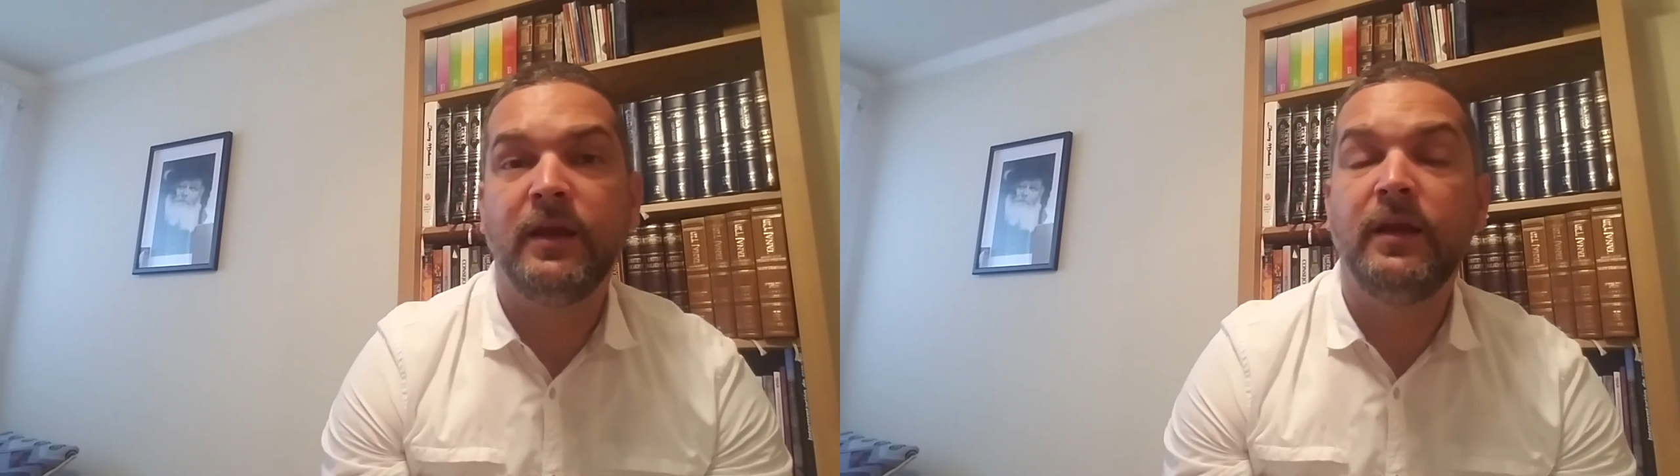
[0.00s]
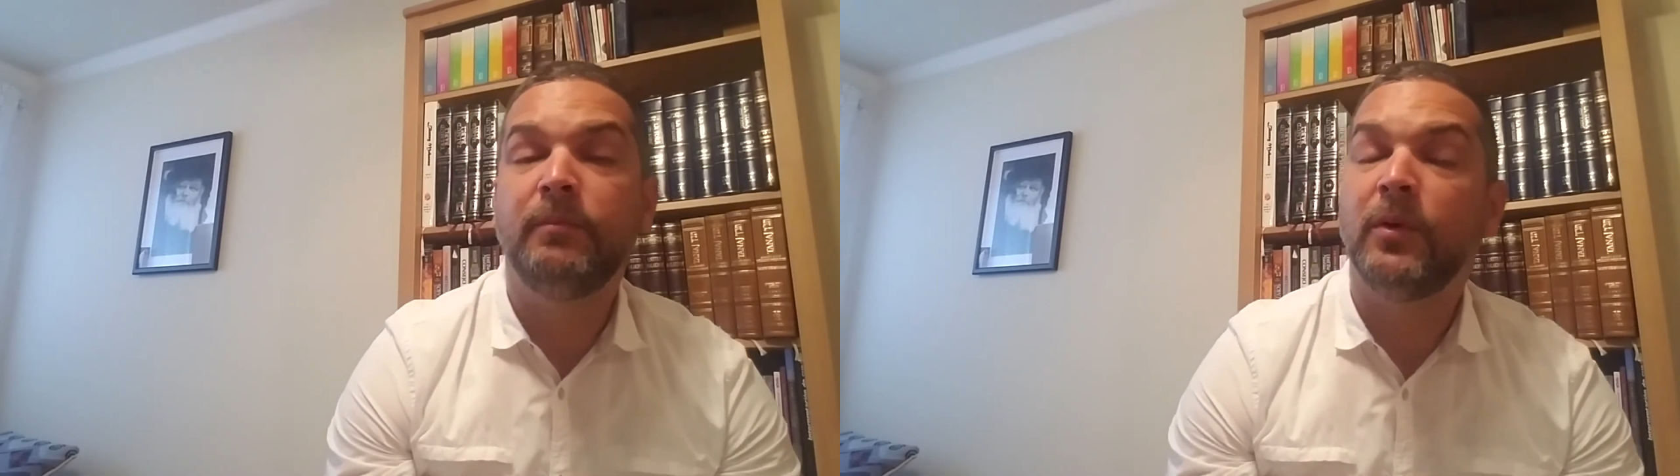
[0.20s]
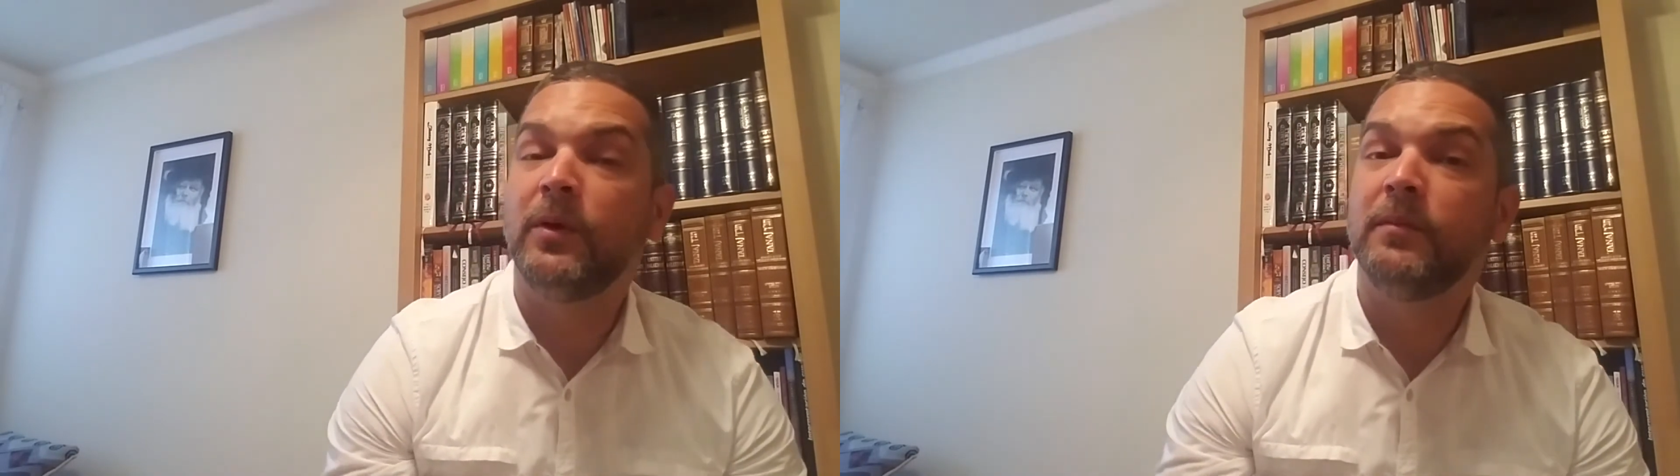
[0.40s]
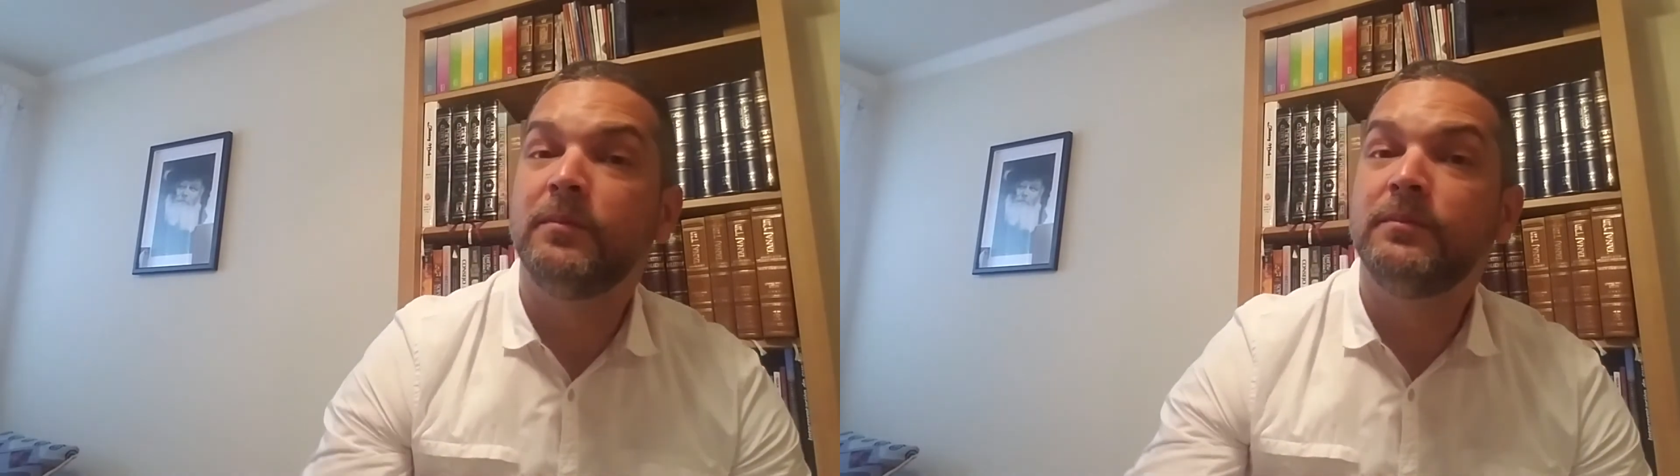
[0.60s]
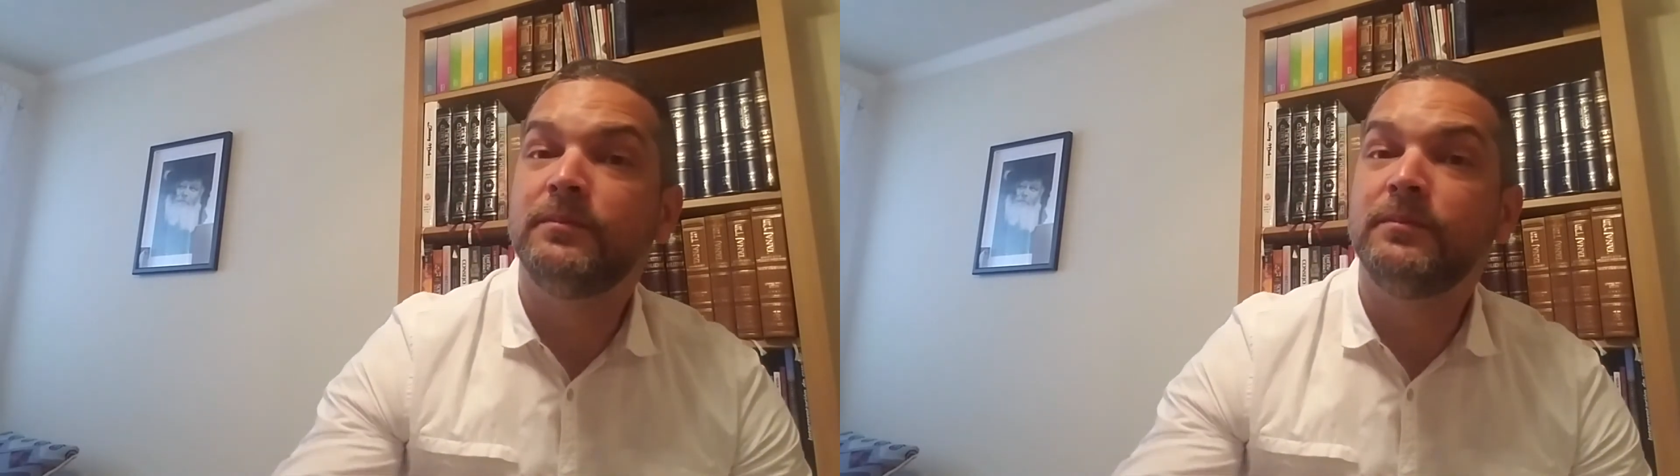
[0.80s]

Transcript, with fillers: y por